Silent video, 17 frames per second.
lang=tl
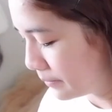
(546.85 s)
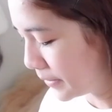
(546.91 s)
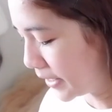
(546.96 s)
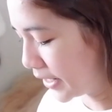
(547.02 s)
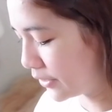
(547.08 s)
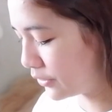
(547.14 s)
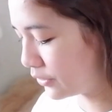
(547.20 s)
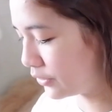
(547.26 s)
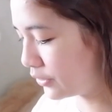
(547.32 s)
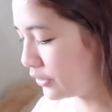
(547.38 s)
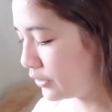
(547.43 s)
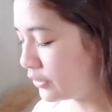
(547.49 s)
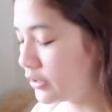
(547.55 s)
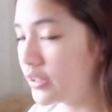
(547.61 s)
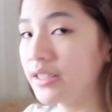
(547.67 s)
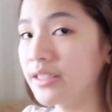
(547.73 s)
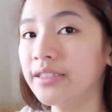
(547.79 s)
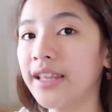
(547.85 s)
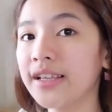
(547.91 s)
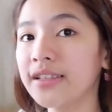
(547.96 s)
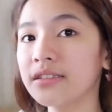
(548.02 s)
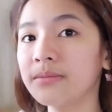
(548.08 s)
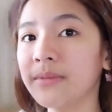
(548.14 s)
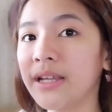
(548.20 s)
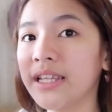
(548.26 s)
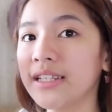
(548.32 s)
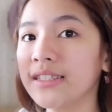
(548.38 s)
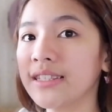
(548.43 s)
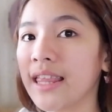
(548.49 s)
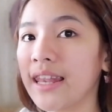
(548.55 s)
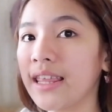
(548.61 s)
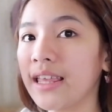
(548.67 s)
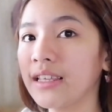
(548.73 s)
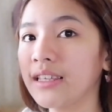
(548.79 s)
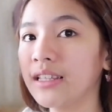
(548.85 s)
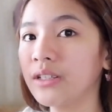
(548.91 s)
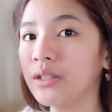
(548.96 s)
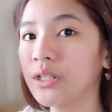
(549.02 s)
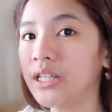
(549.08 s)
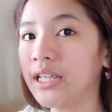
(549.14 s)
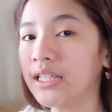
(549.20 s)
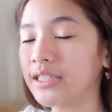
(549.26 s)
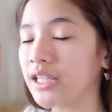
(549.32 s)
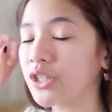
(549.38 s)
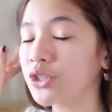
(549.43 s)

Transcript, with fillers: Pero, next naman is lalagyan ko lang na